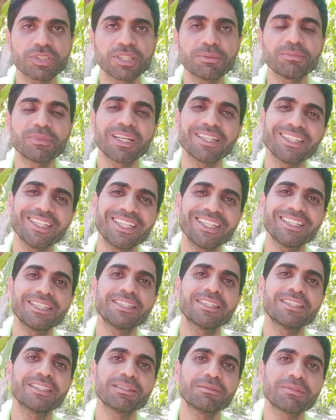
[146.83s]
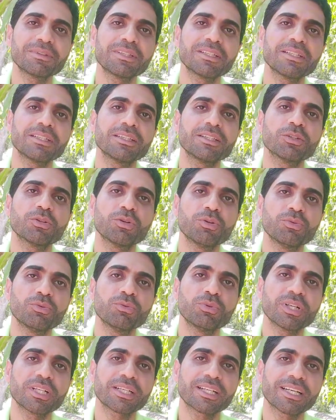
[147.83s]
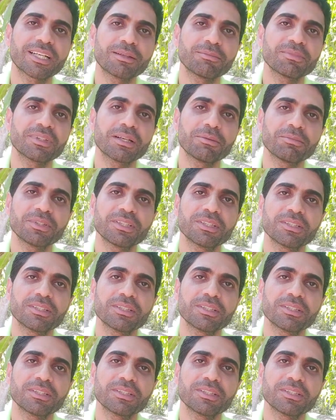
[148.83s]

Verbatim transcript: يبدأ يعلن إن هو الكلام ده